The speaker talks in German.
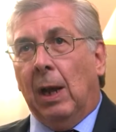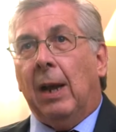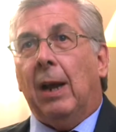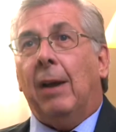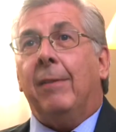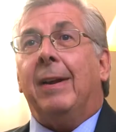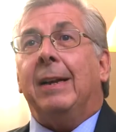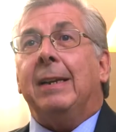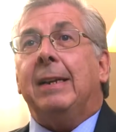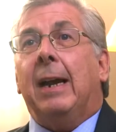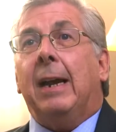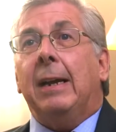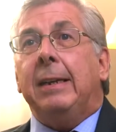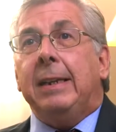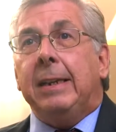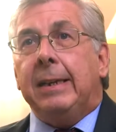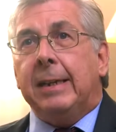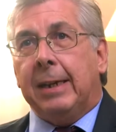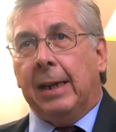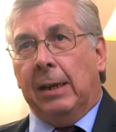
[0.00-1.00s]
Da werden
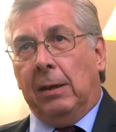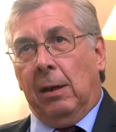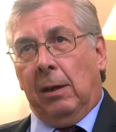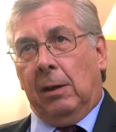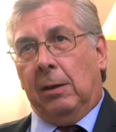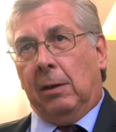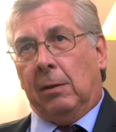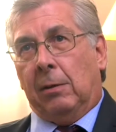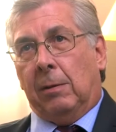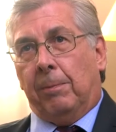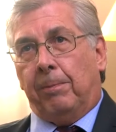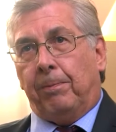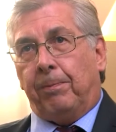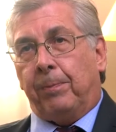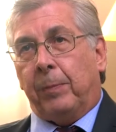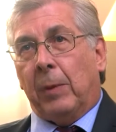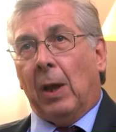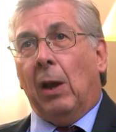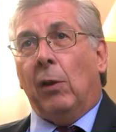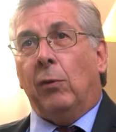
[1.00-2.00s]
Kredite generiert
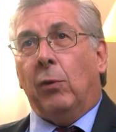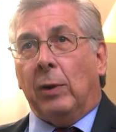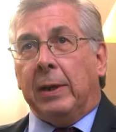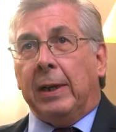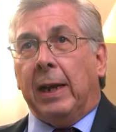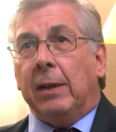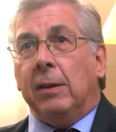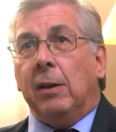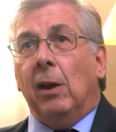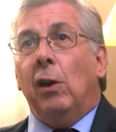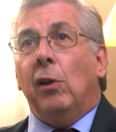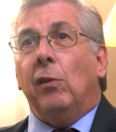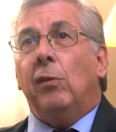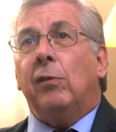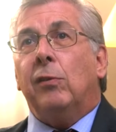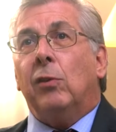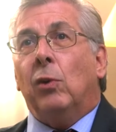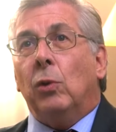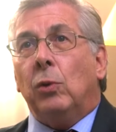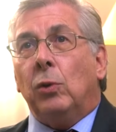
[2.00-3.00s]
sogenannte
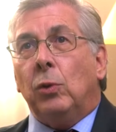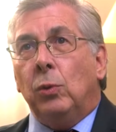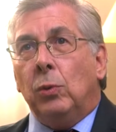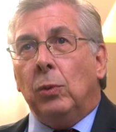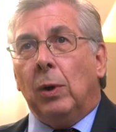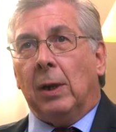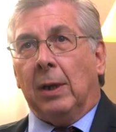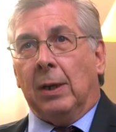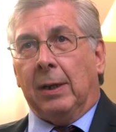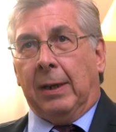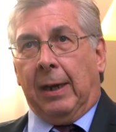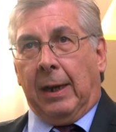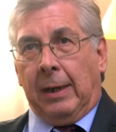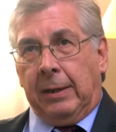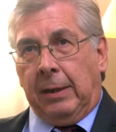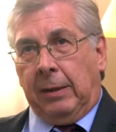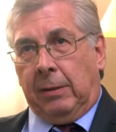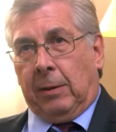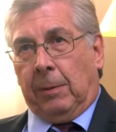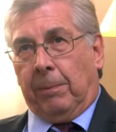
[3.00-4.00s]

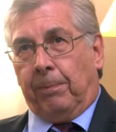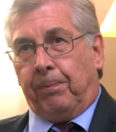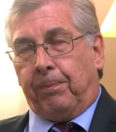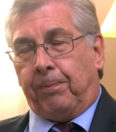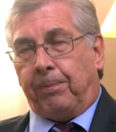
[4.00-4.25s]
Strukturkredite.